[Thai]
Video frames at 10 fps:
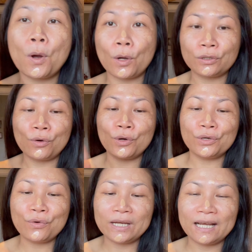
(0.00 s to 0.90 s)
อโทษ
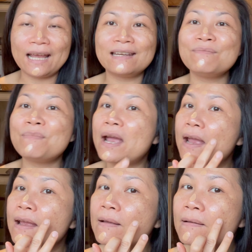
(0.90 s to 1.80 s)
ด้วยนะคะที่มา
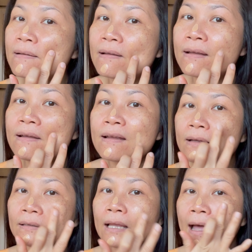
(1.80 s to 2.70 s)

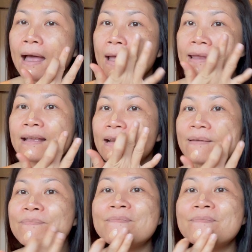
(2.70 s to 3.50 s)
ถ่ายคลิป